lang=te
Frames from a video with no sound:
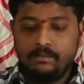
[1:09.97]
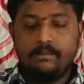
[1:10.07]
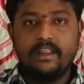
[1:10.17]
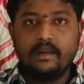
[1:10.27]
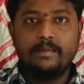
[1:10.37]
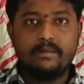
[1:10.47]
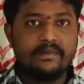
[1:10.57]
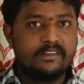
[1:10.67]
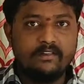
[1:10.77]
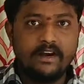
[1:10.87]
మెడికల్
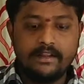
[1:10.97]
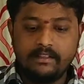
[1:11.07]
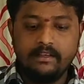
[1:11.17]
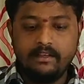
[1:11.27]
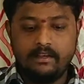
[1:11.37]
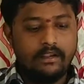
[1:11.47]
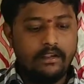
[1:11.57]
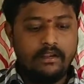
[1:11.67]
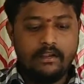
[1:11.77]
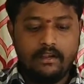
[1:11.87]
పర్పస్ వాడేది
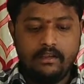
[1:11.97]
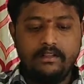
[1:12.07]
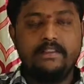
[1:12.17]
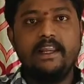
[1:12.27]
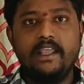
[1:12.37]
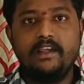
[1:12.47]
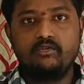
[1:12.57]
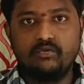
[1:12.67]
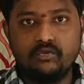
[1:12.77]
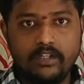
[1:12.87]
ఇది త్రీ లేయర్స్
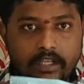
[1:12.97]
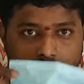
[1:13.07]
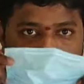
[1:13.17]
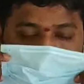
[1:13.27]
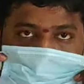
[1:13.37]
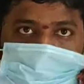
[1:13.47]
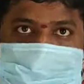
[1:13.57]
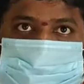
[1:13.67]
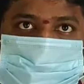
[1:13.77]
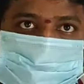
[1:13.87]
ఉంటుంది
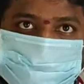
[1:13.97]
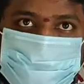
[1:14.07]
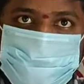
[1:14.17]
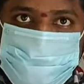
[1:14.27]
ఇది కూడా